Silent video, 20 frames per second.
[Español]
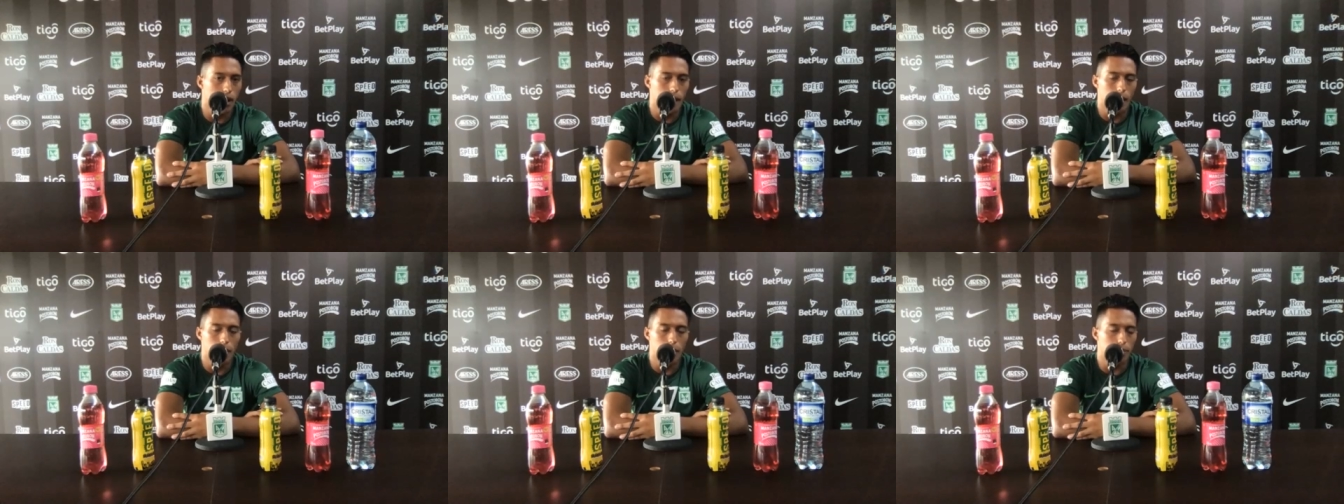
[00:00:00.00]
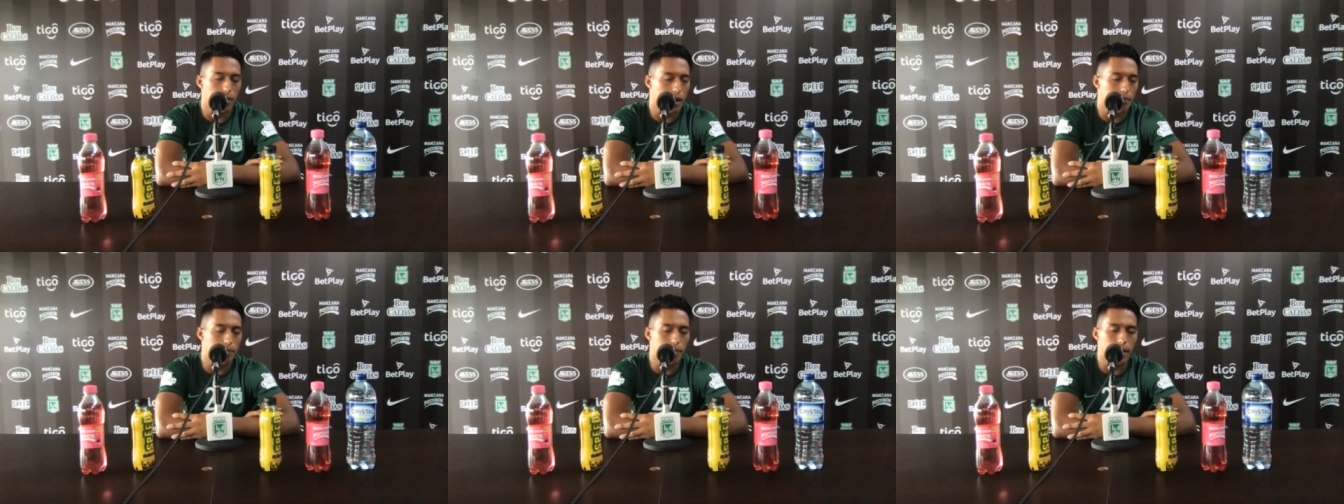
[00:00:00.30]

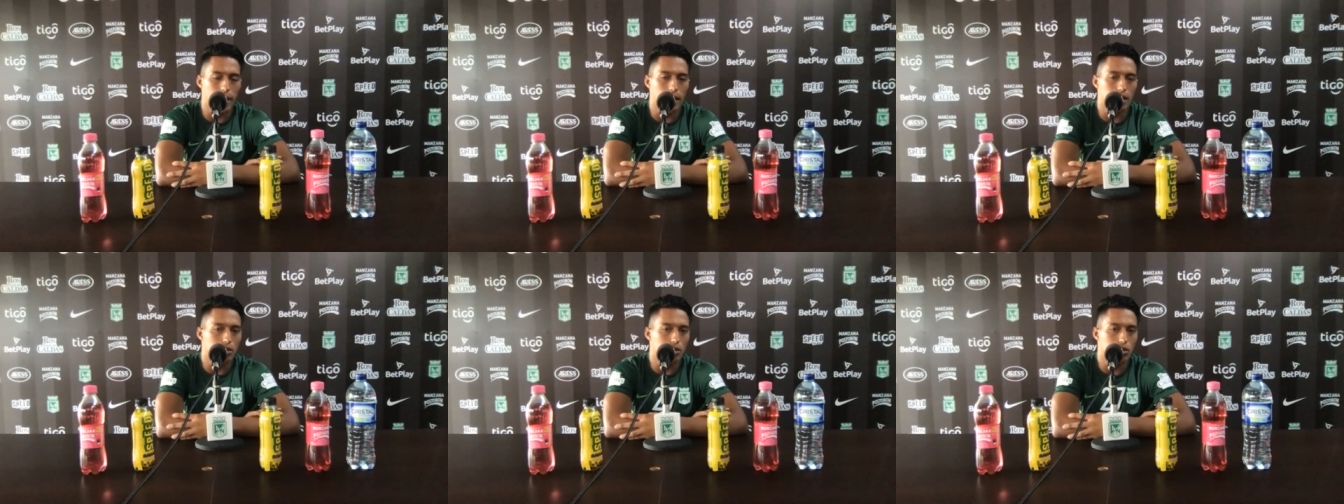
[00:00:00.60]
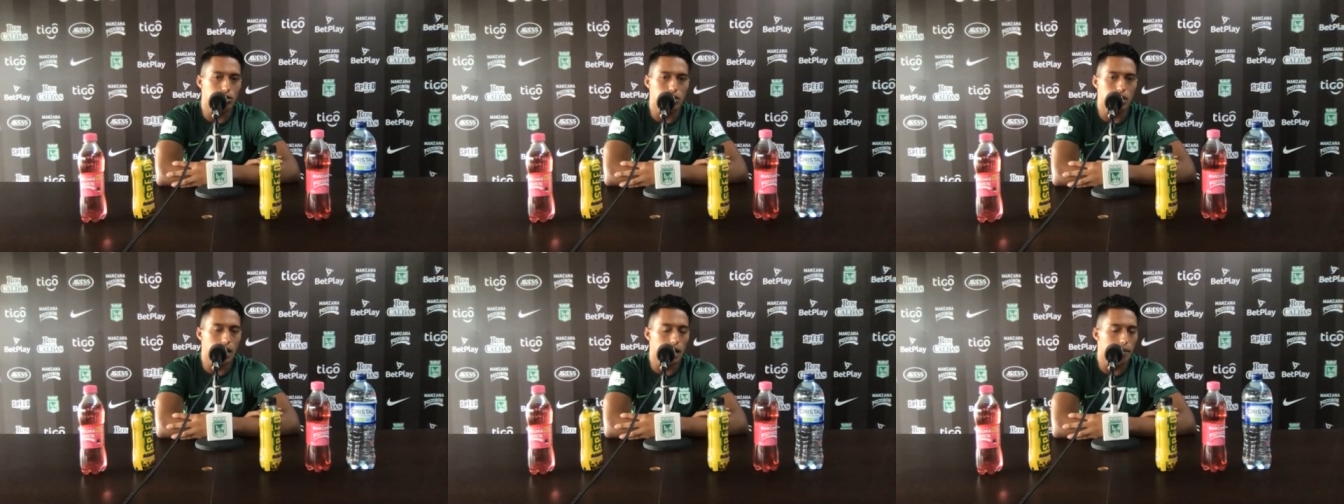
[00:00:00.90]
preparándonos
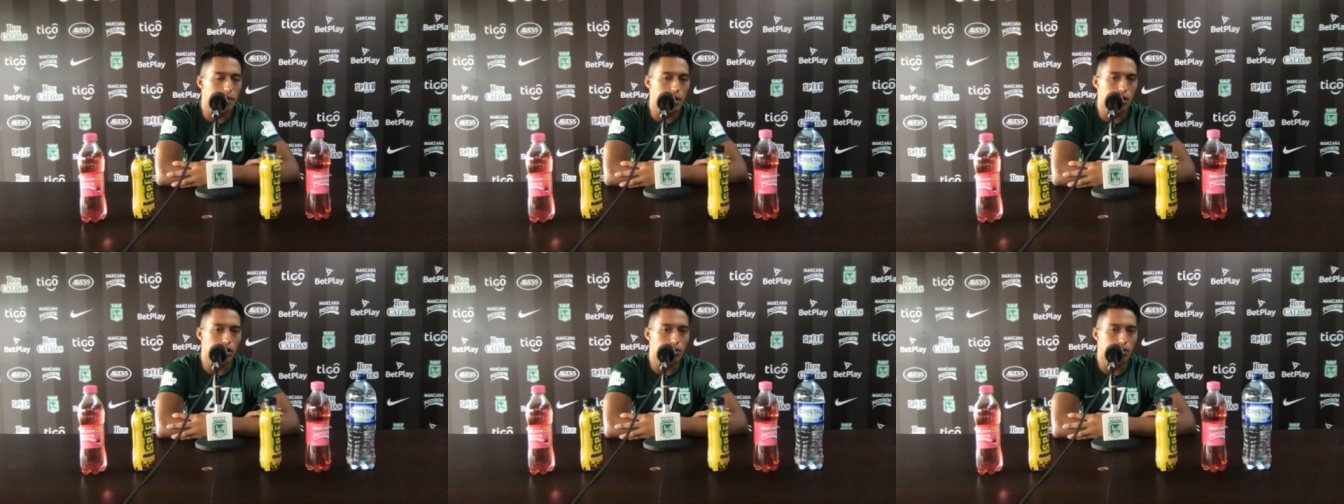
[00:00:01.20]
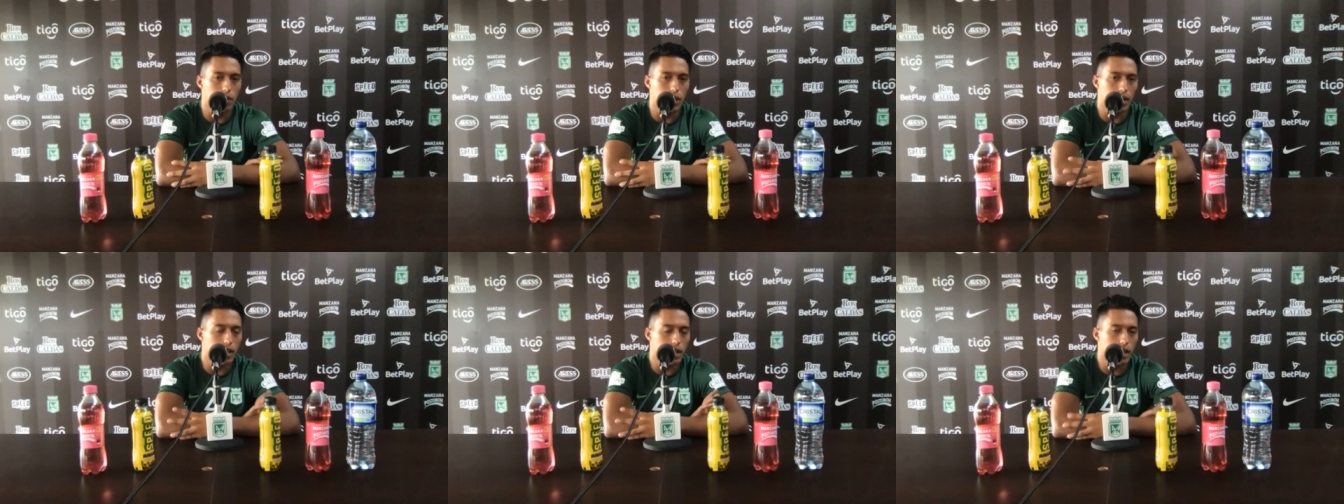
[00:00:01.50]
de la mejor
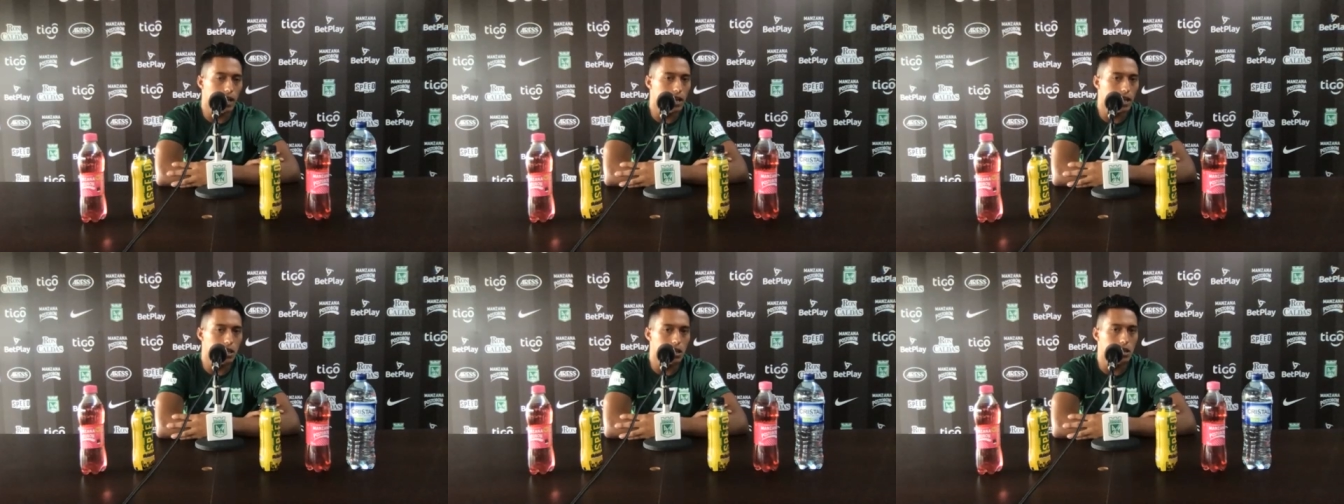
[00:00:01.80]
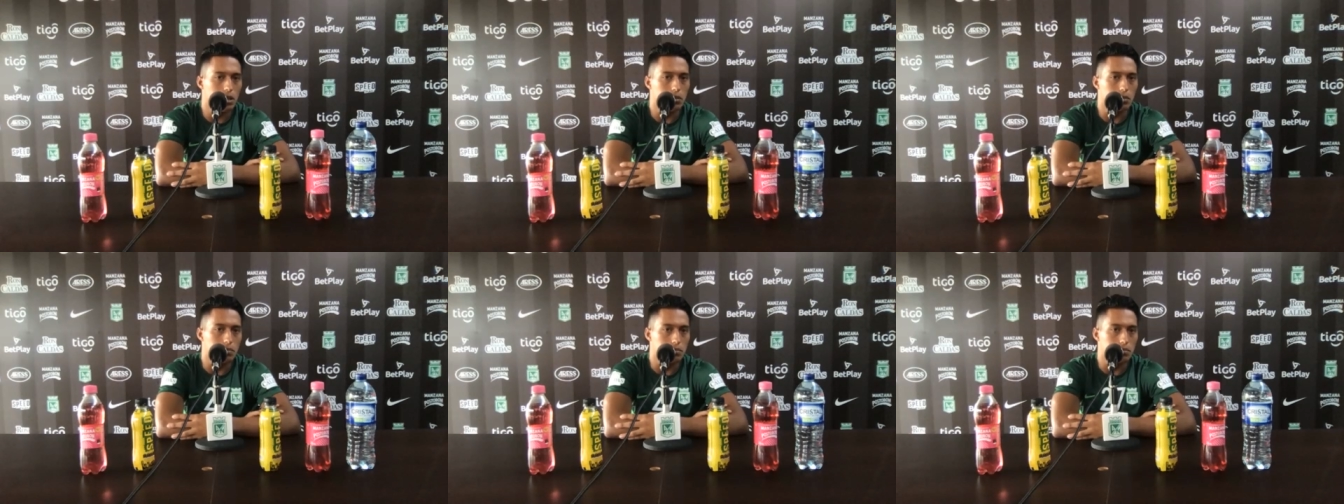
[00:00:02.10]
manera y